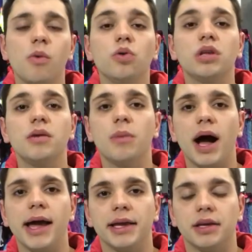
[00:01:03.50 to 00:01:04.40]
na mountain
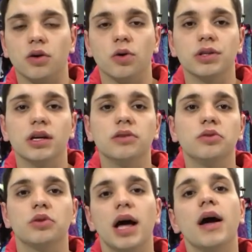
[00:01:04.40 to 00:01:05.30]
bike,
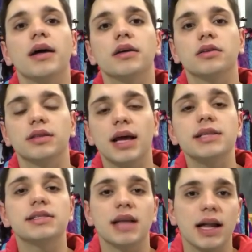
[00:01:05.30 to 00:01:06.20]
rodando na,
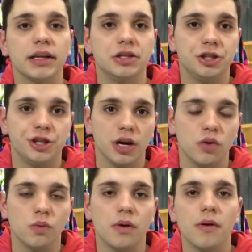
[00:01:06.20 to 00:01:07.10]
na estrada de
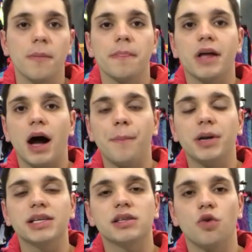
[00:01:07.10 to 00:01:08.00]
chão, a
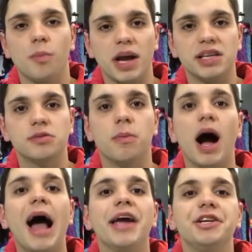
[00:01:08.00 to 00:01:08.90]
pressão mais
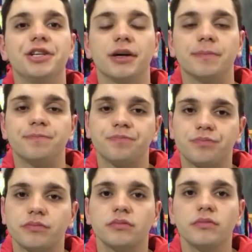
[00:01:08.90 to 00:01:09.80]
baixa,
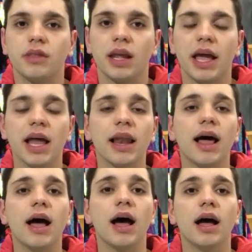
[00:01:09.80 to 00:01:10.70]

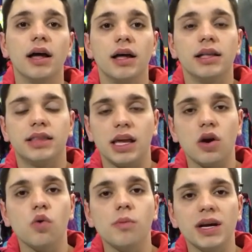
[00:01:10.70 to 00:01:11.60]
ela
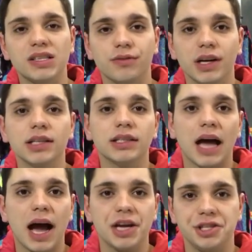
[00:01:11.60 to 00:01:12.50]
tem algumas
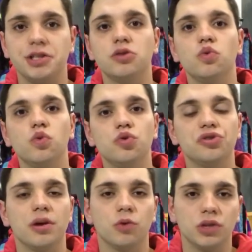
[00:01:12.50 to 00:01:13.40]
vantagens no
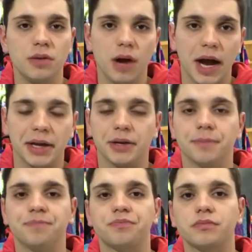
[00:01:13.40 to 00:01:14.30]
uso da mountain bike.